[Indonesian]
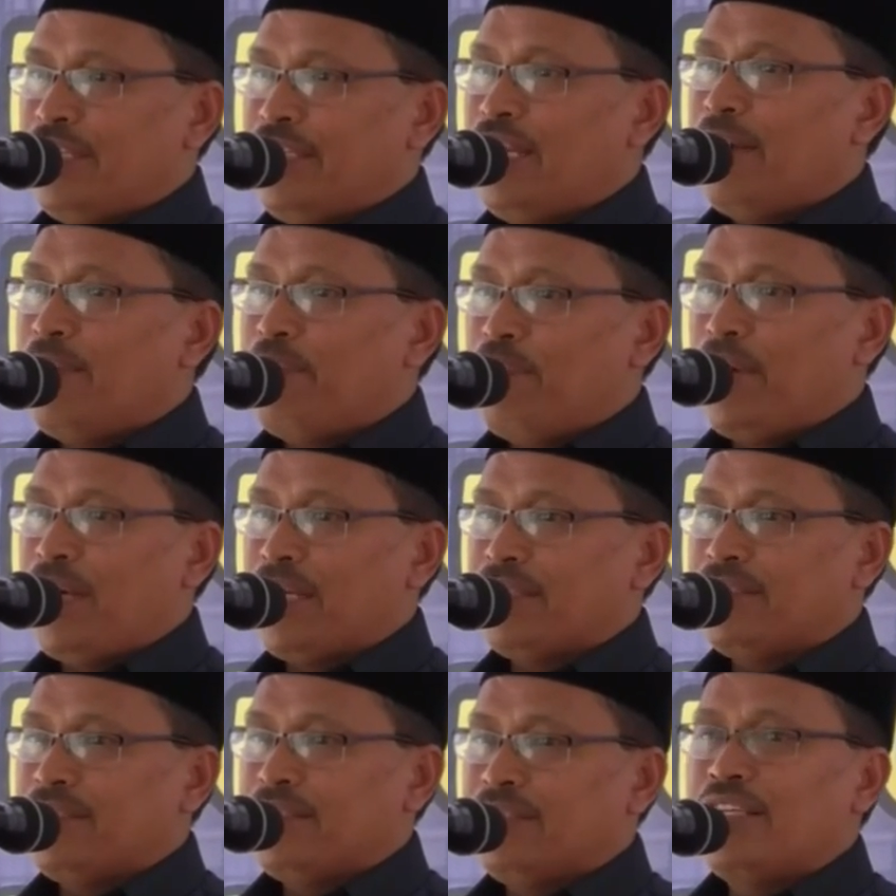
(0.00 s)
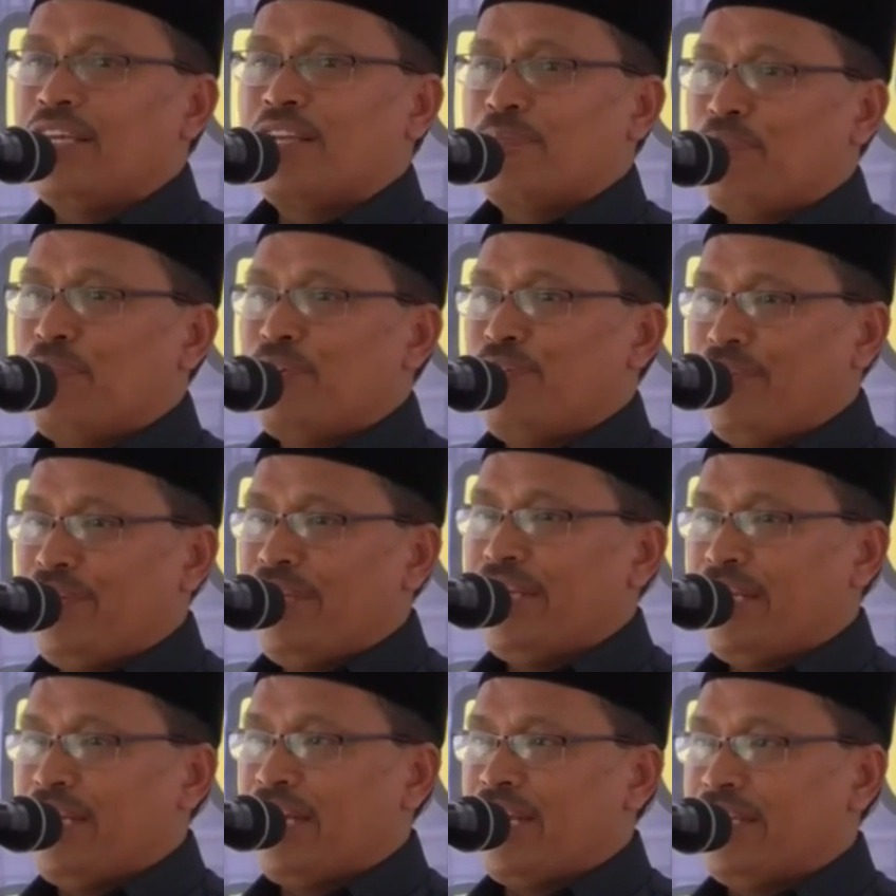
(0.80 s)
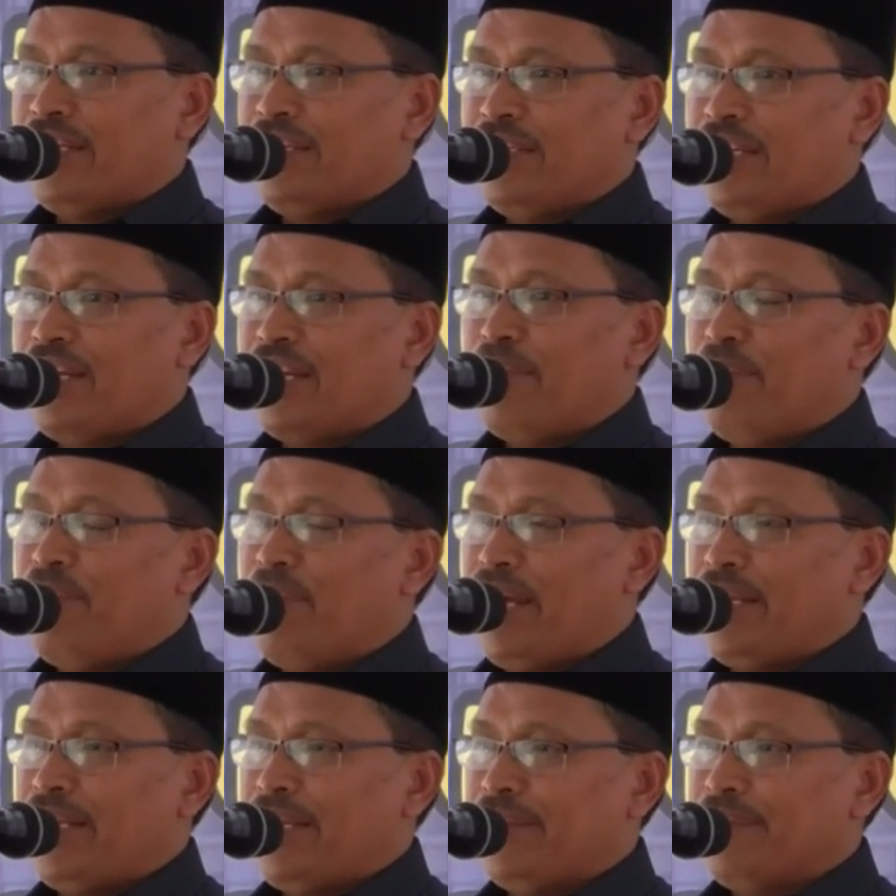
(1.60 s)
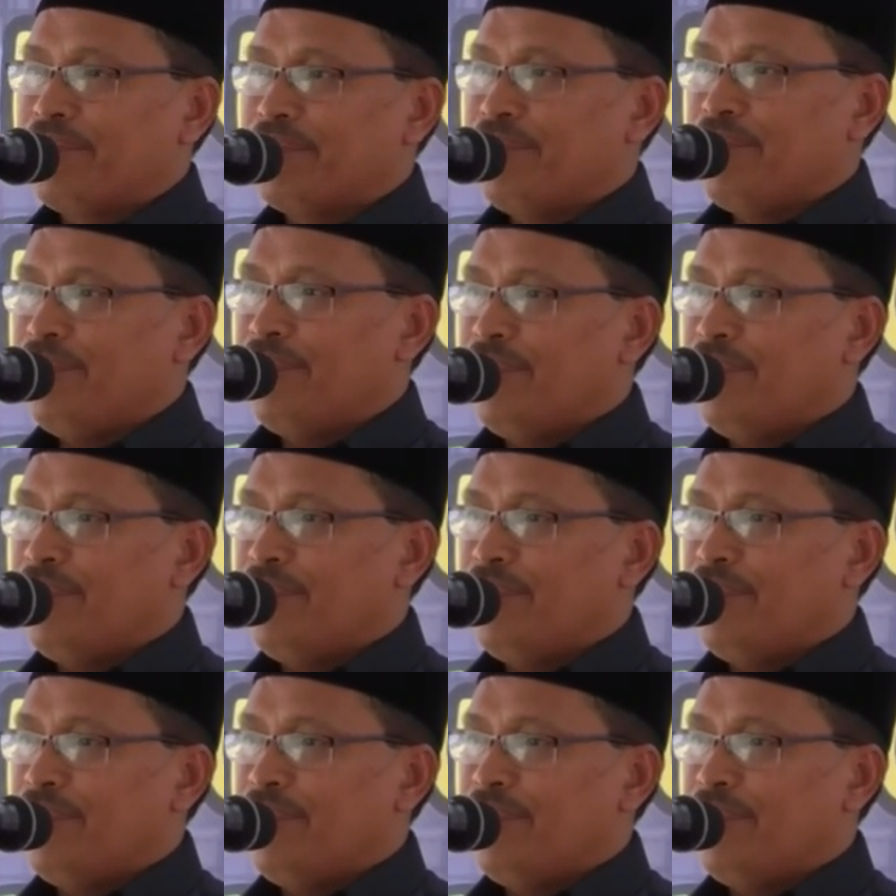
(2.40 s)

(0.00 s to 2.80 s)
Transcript: dapat terpenuhi dengan dengan baik.